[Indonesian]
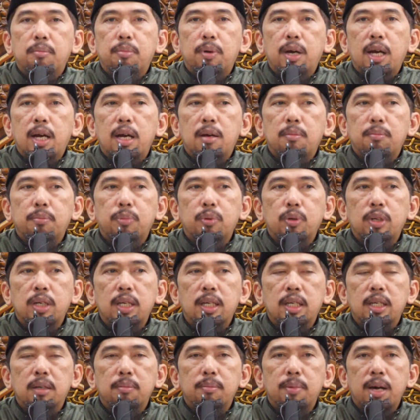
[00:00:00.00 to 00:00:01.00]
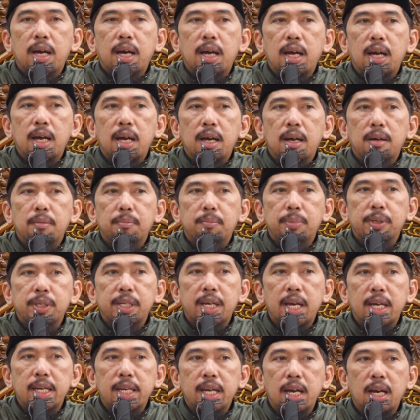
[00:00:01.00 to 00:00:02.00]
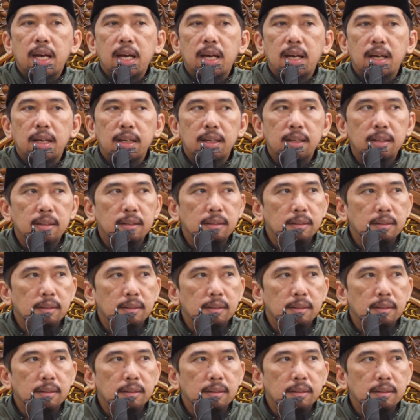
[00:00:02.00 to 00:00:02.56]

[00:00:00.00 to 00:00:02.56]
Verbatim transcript: pengampun lagi Maha penyayang.